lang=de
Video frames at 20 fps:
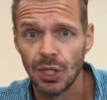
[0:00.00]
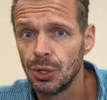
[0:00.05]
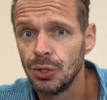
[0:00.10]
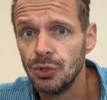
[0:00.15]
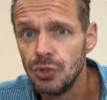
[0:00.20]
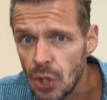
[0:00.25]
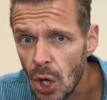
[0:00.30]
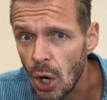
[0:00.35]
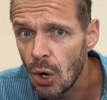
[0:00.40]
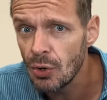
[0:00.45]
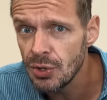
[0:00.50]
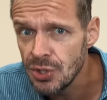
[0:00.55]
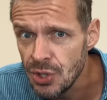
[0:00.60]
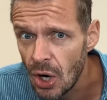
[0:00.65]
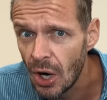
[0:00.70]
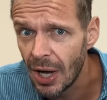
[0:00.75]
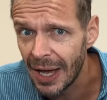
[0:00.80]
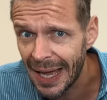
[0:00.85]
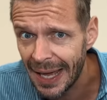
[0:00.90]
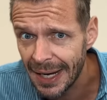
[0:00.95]
Know
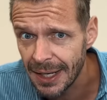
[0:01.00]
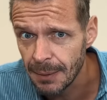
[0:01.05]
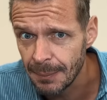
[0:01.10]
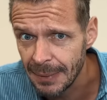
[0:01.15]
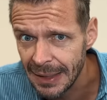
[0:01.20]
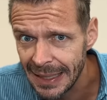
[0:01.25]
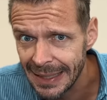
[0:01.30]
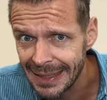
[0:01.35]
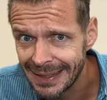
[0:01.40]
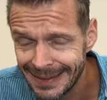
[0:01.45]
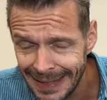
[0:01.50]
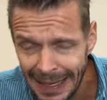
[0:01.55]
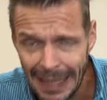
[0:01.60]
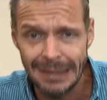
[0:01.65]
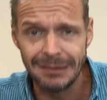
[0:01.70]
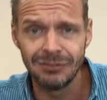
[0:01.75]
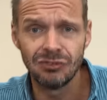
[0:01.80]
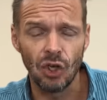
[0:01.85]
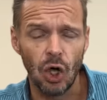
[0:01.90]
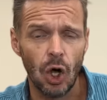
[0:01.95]
your enemy,
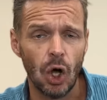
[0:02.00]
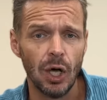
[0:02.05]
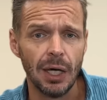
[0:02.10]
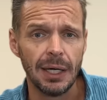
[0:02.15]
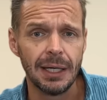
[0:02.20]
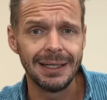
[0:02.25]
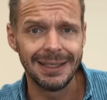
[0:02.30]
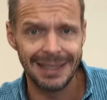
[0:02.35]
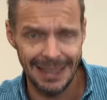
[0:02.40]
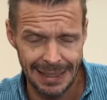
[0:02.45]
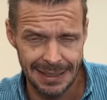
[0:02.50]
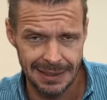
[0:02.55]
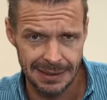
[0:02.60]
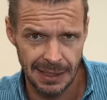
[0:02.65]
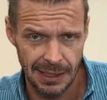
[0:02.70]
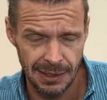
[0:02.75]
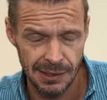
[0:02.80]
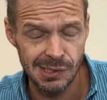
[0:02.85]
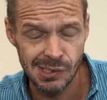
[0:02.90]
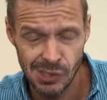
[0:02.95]
kennt eure
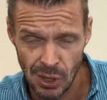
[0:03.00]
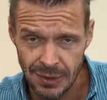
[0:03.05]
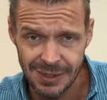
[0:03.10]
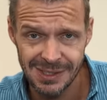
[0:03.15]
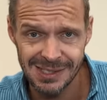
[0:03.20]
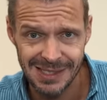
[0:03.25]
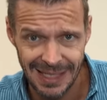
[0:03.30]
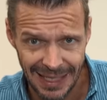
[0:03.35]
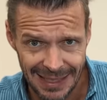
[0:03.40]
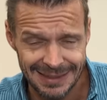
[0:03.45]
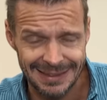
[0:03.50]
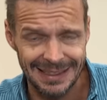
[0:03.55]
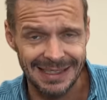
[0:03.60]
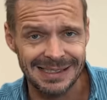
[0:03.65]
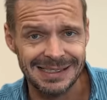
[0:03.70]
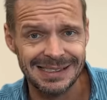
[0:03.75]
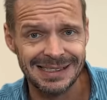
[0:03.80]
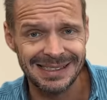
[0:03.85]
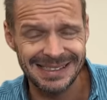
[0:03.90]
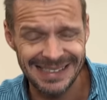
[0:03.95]
Gegner. Sonst hat
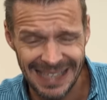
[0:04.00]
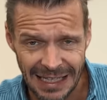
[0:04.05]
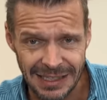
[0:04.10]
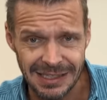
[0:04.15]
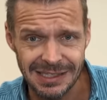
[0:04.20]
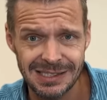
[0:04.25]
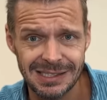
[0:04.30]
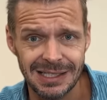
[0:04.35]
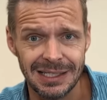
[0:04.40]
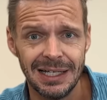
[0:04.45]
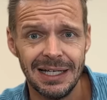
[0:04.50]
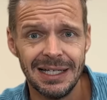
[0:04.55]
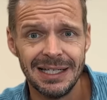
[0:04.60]
das ganze